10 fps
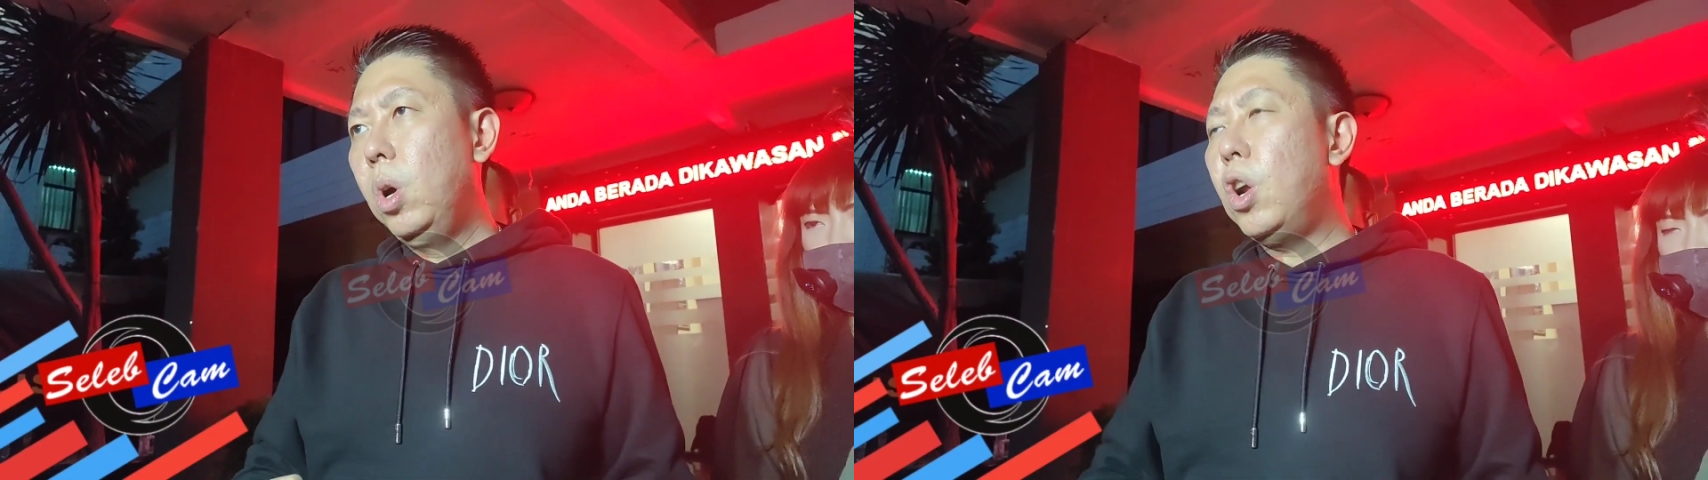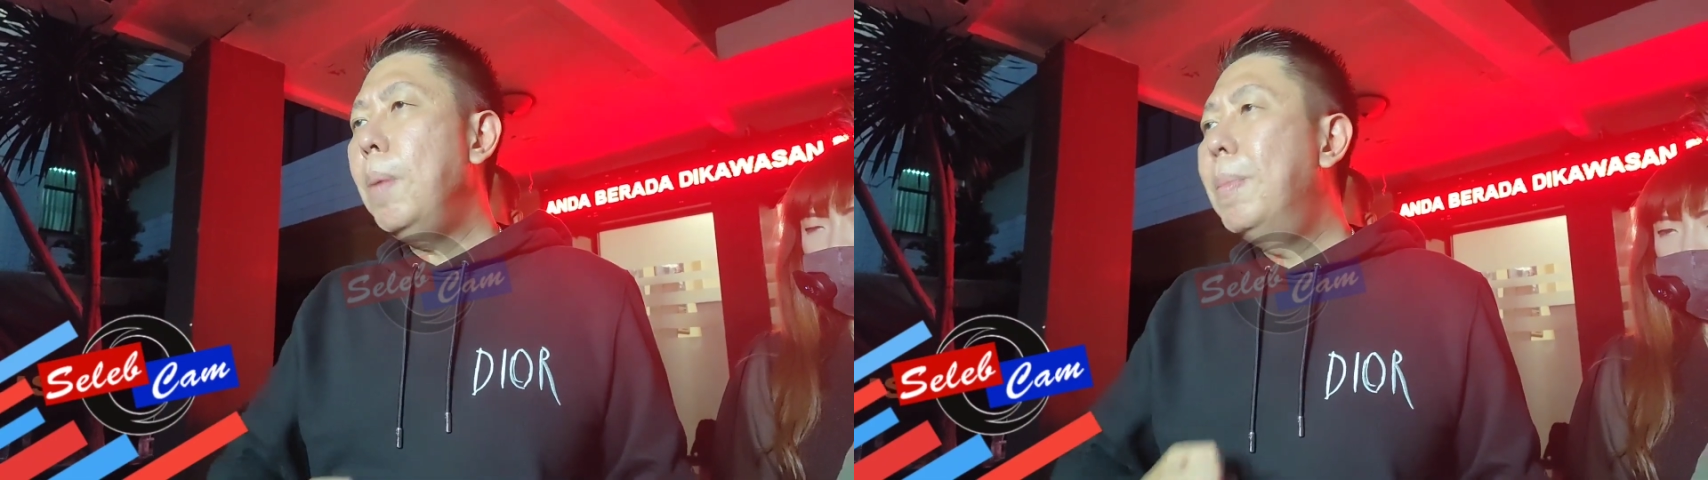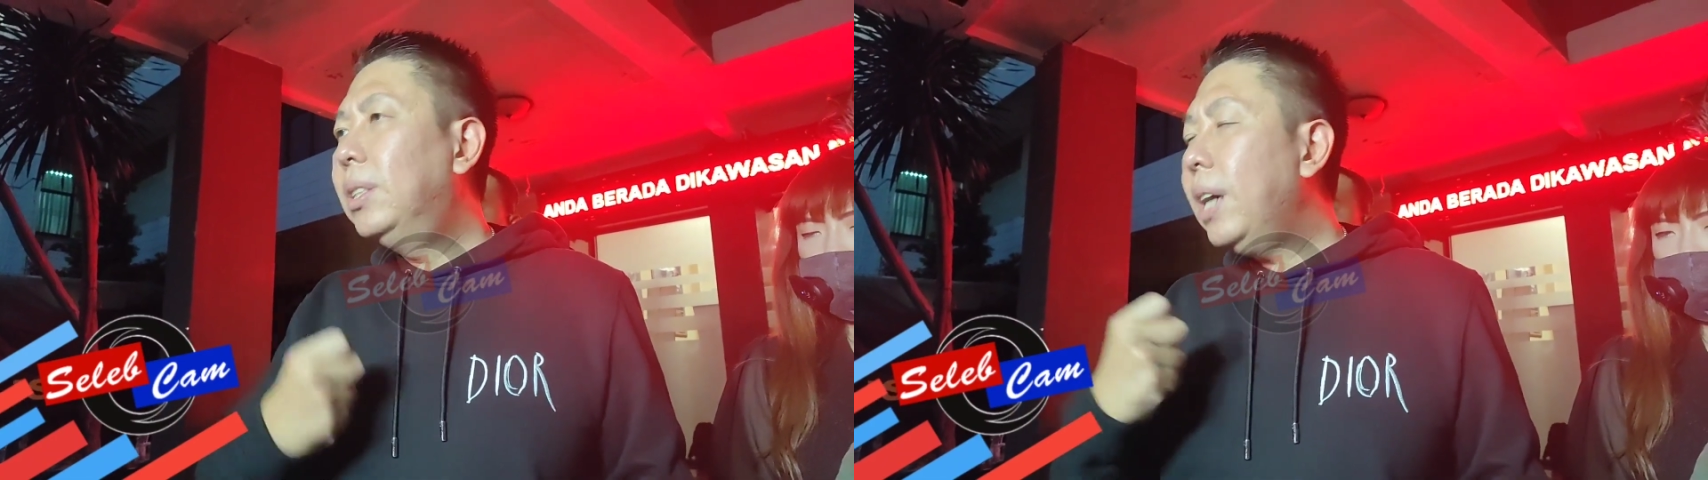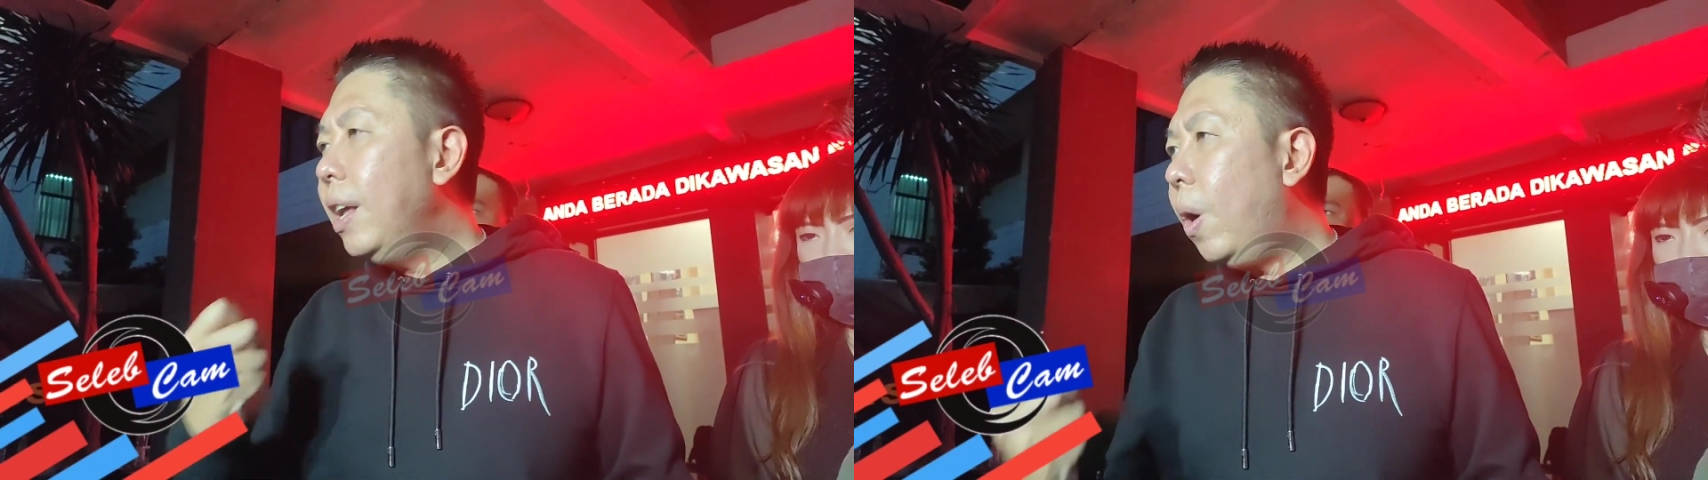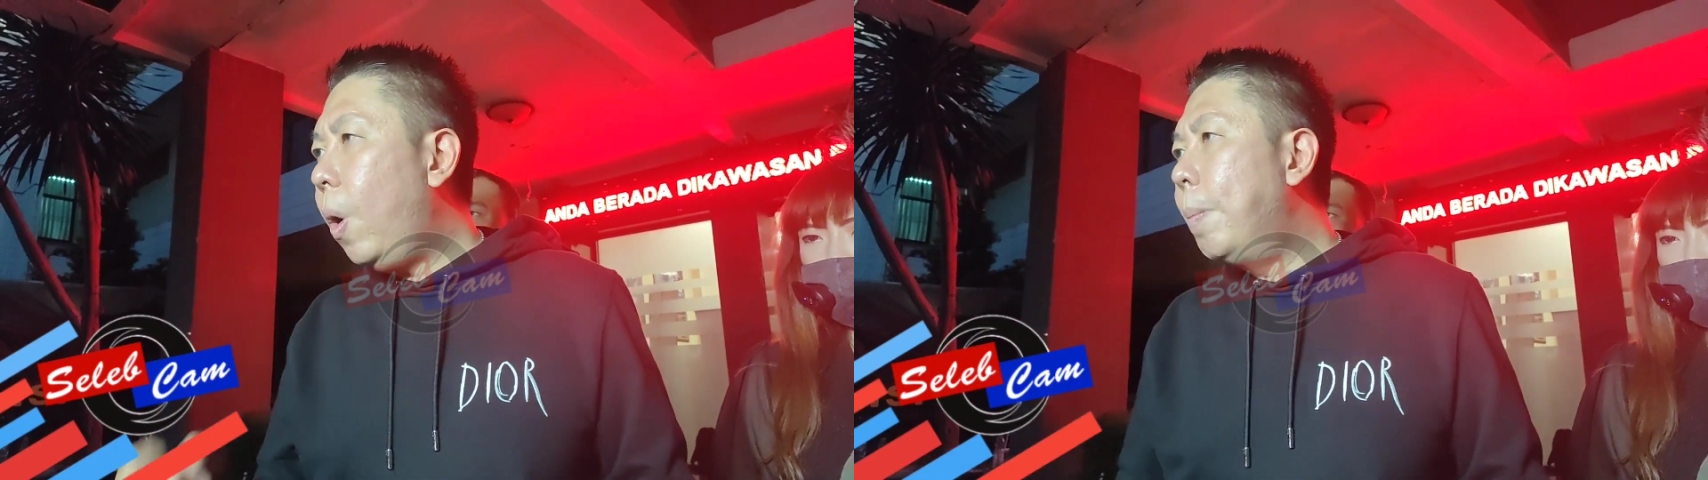Roy
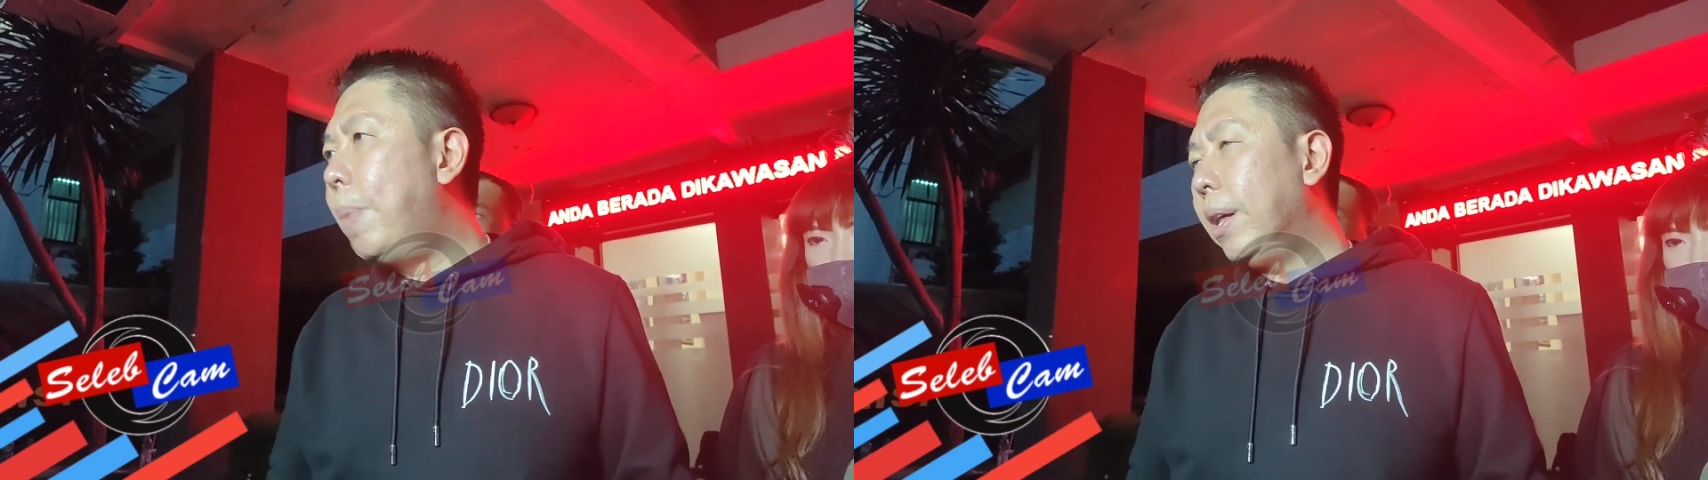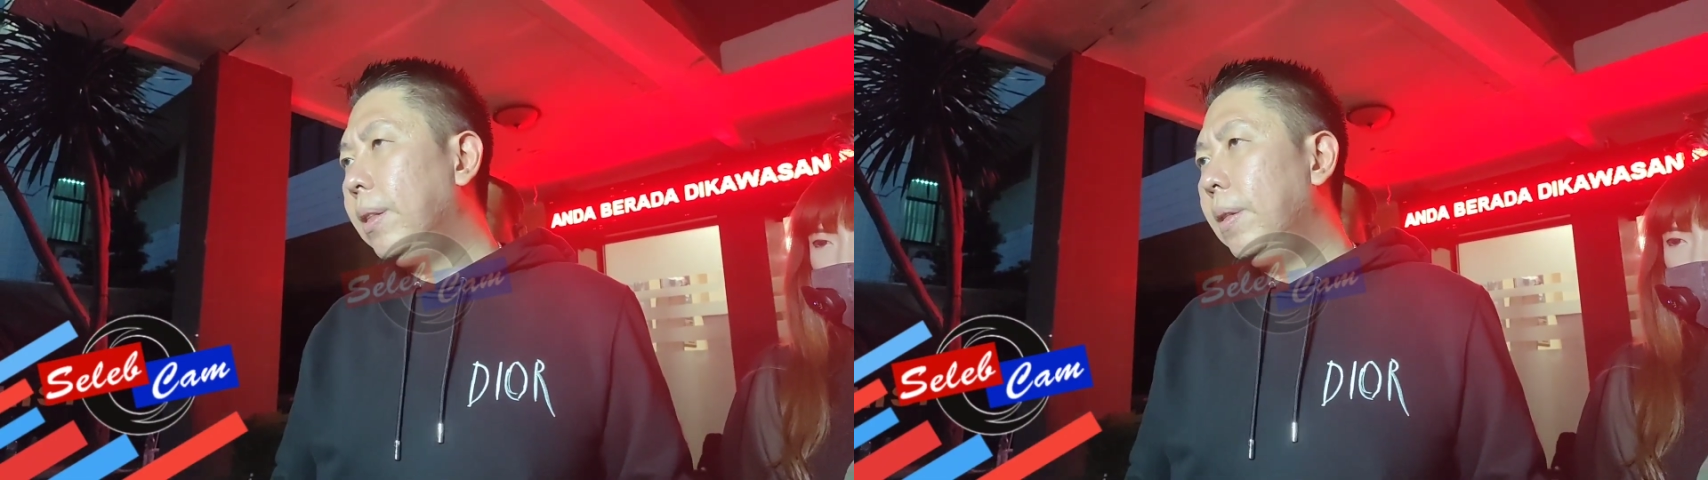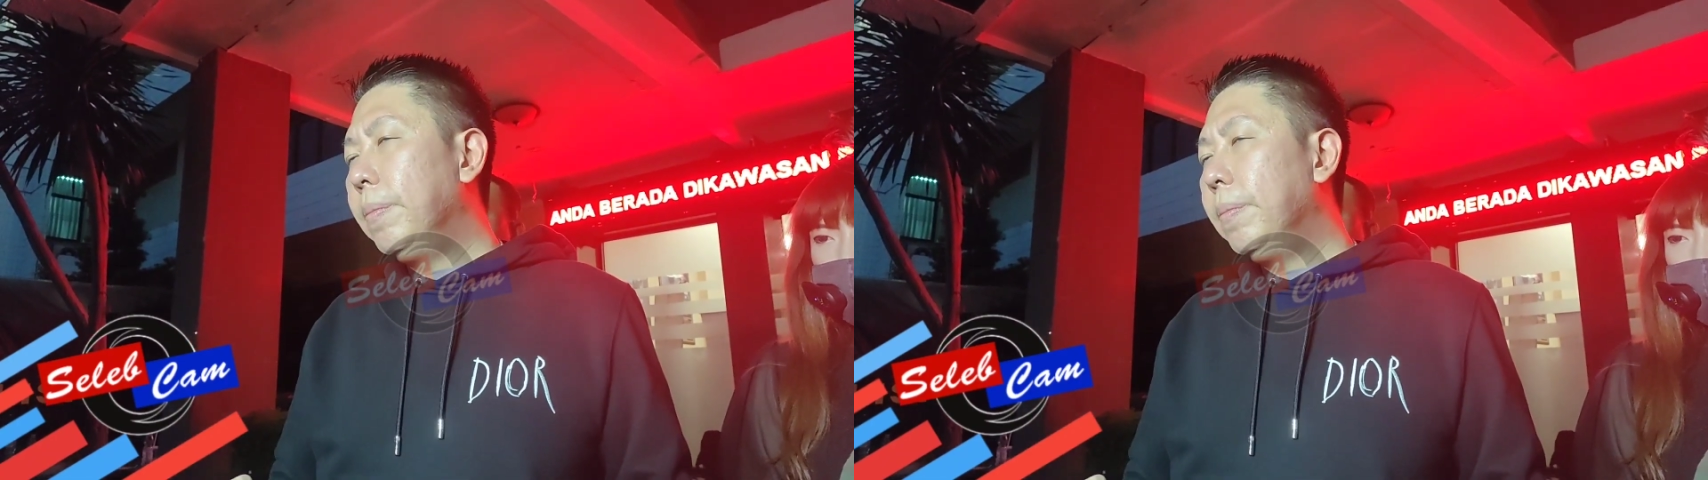mencari obat